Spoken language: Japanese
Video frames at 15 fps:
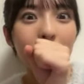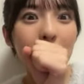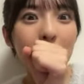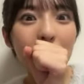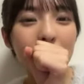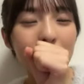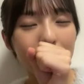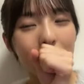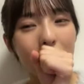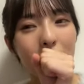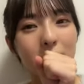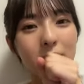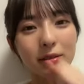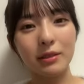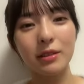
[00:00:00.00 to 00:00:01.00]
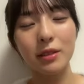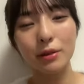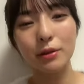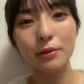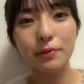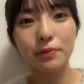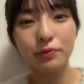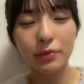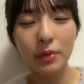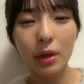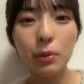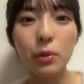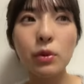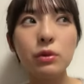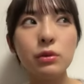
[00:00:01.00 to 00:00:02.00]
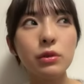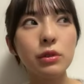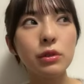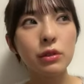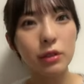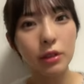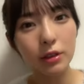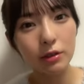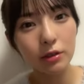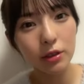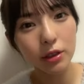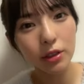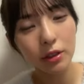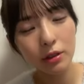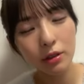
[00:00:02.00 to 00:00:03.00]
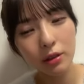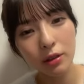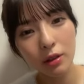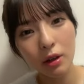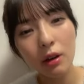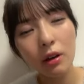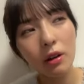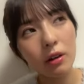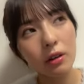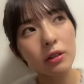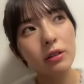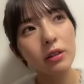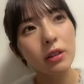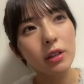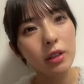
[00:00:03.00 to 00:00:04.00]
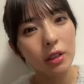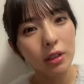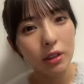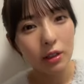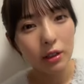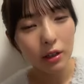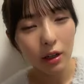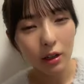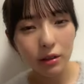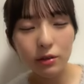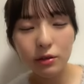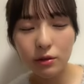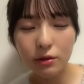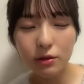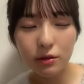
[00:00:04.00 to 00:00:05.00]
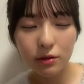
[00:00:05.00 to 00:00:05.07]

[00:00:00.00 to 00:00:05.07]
やばってでもすぐ気づいたからあの